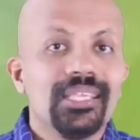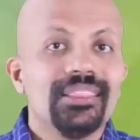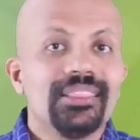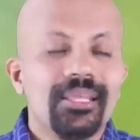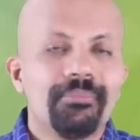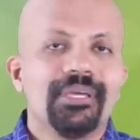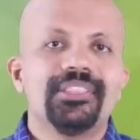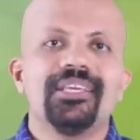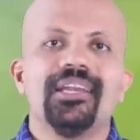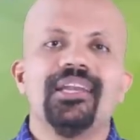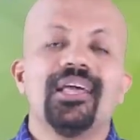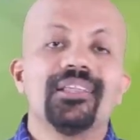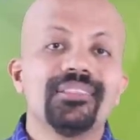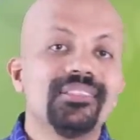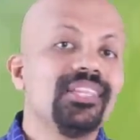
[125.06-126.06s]
இந்த
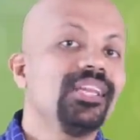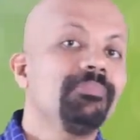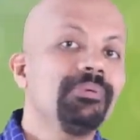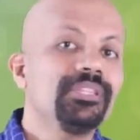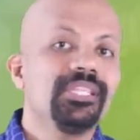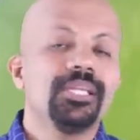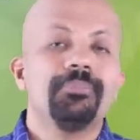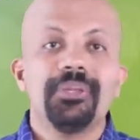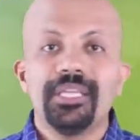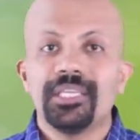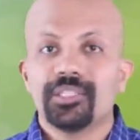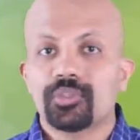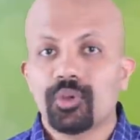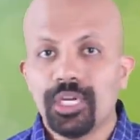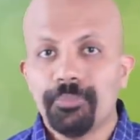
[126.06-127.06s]
மெத்தடில் திருப்பி திருப்பி
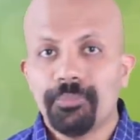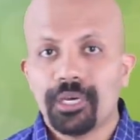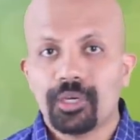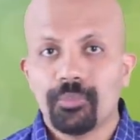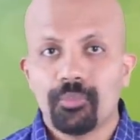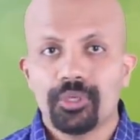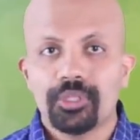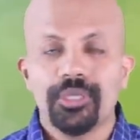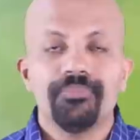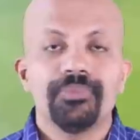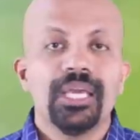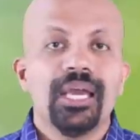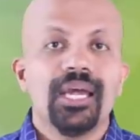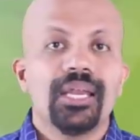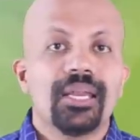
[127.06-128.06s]
நீங்கள் சொல்லி பார்க்கும்போது
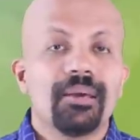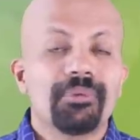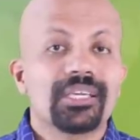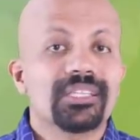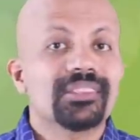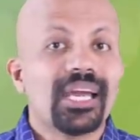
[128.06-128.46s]
நமக்கு